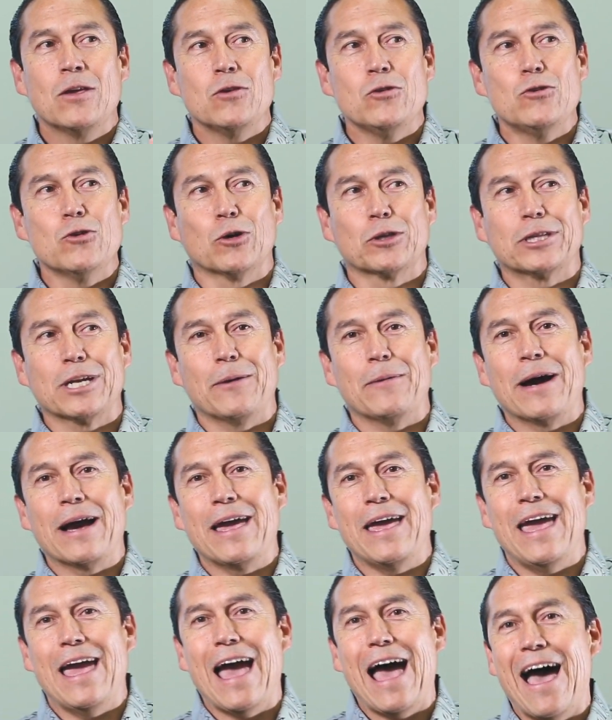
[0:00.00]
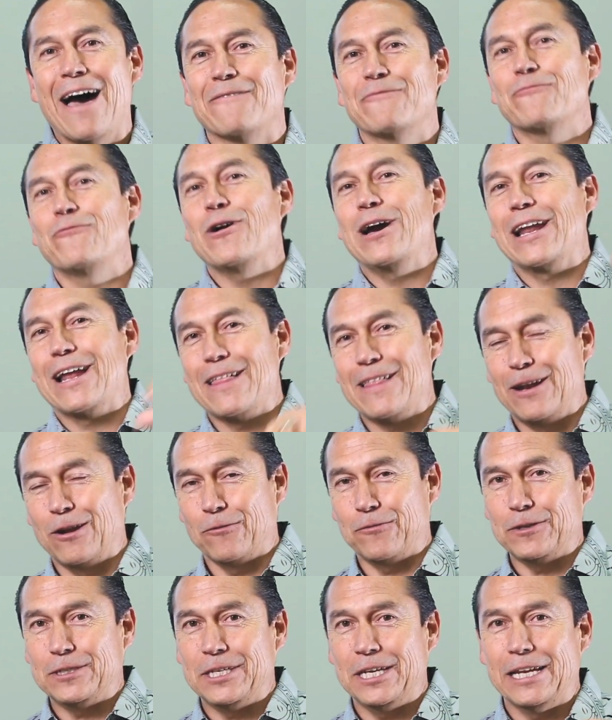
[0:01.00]
yo trabajé afuera de
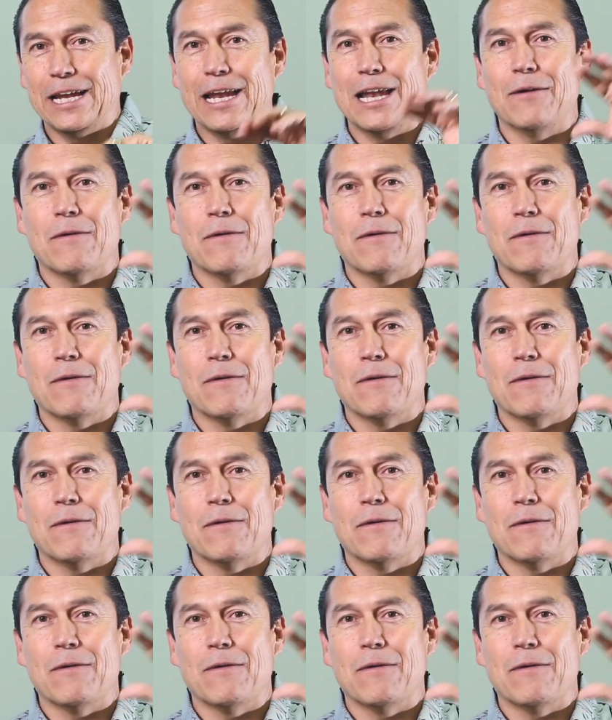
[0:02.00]
la oficina y